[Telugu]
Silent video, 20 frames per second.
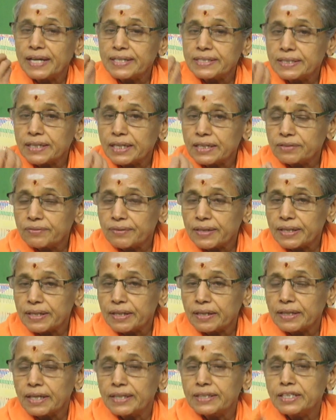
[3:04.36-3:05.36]
నాసిక
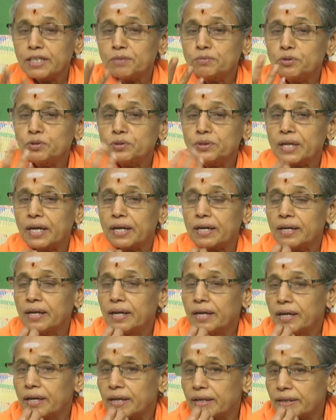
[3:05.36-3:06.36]
ద్వారా గంధము
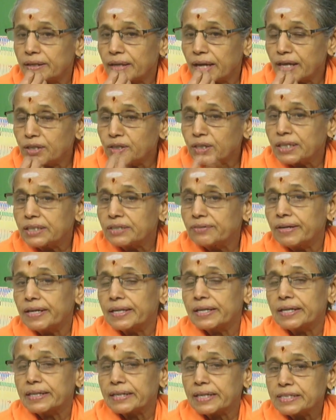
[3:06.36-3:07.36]
నాలుక
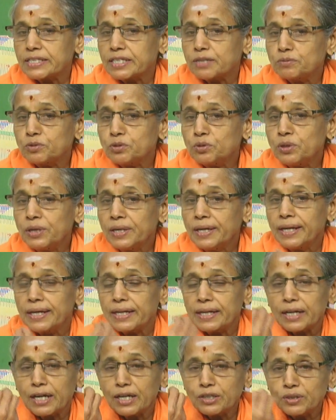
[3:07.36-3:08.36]
ద్వారా రసము
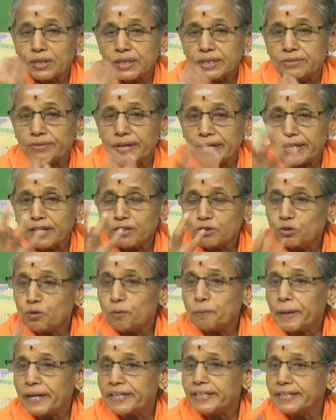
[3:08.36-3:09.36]
కనుల ద్వారా
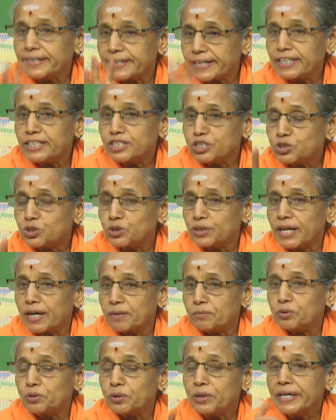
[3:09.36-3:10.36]
రూపాన్ని
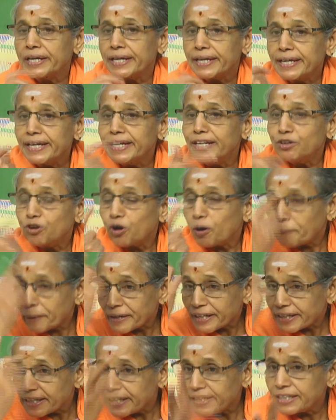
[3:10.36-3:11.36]
గ్రహిస్తున్నాము ఈ
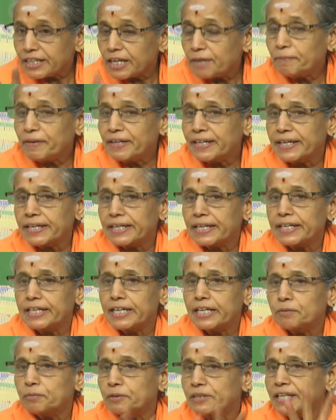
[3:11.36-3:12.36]
లోపల ఈ దీపం కనుక
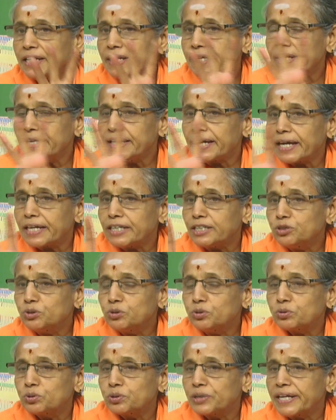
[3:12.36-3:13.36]
లేకపోతే ఈ
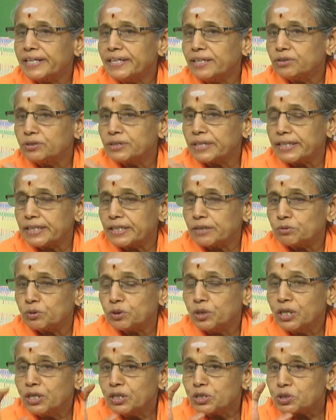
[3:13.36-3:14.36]
ఐదు కూడా నీకు తెలియవు
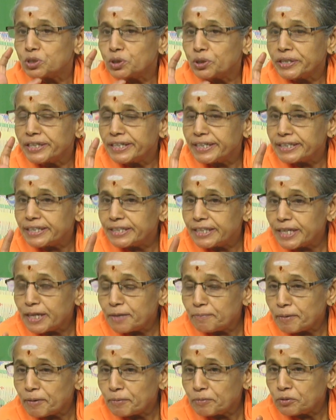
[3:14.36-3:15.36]
సో ఈ
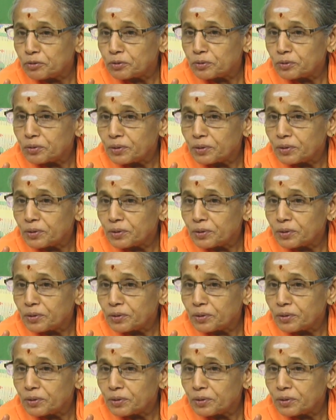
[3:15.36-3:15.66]
దీపము